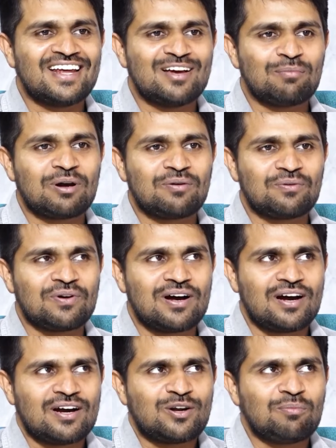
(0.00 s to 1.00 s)
దానికే మనం
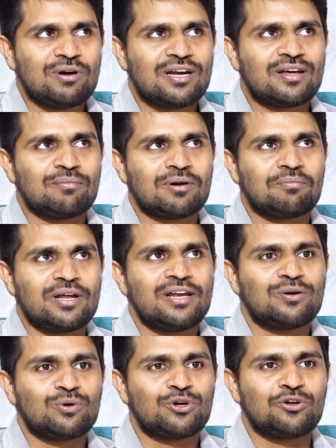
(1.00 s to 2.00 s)
ఆటోమేటిక్గా మన
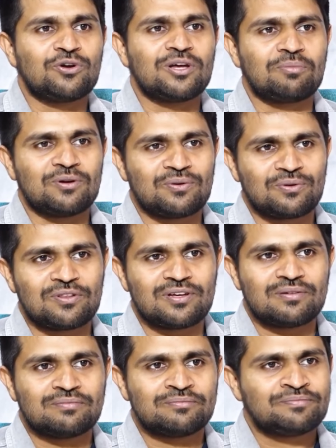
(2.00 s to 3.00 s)
బ్రెయిన్ కూడా ట్యూన్ అయిపోయి ఉంటుంది